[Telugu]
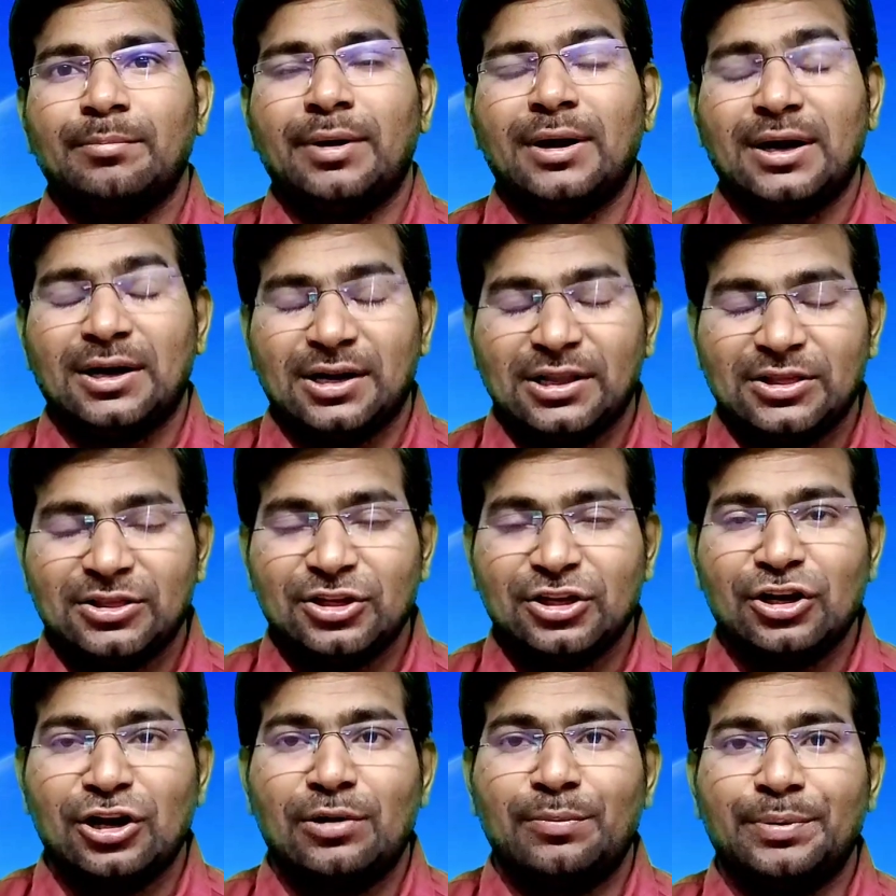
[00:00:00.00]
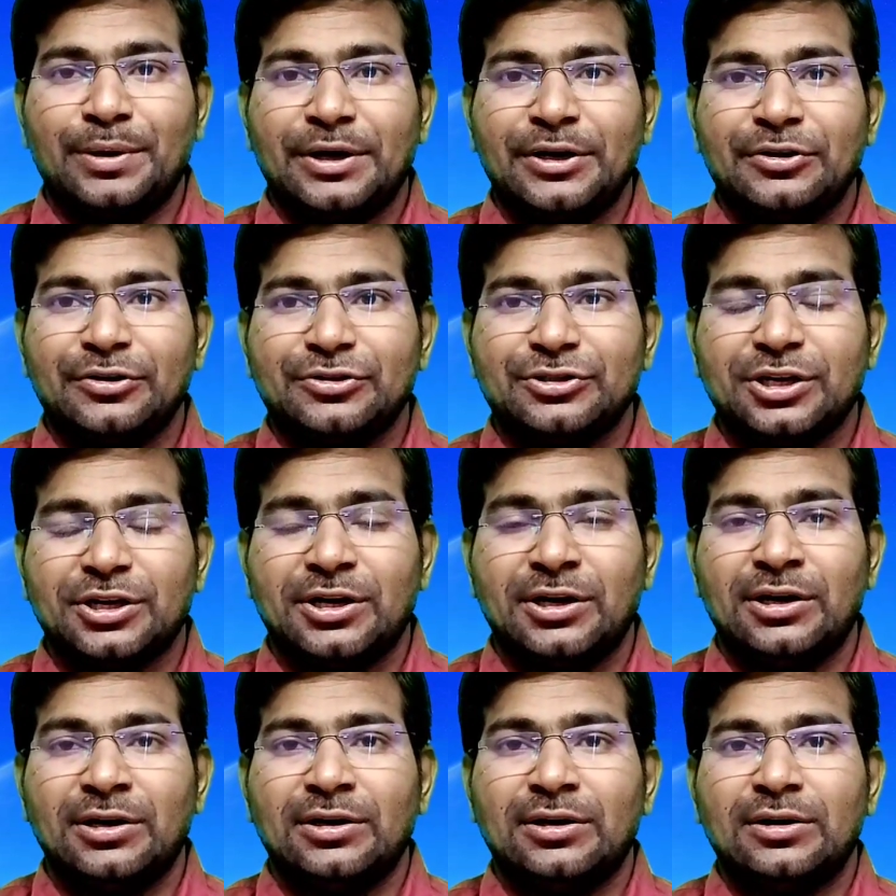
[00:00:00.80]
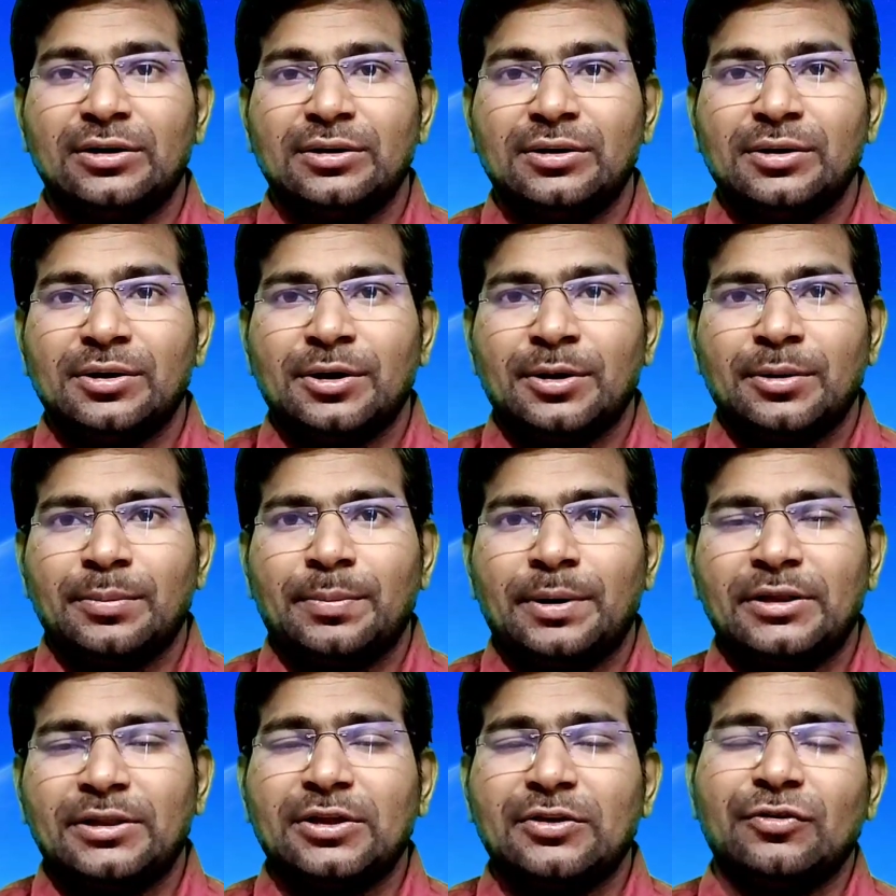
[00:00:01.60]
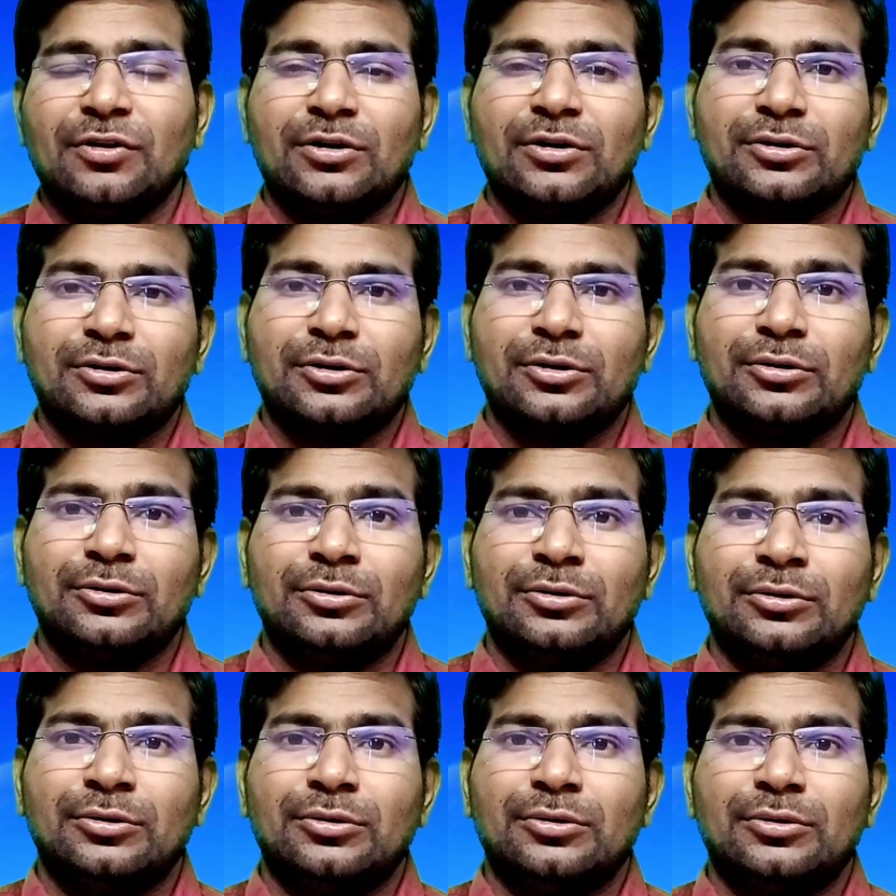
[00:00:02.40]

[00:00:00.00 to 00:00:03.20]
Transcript: మన రత్న కాంపిటేటివ్ ఛానల్ ప్రతి ఒక్కరూ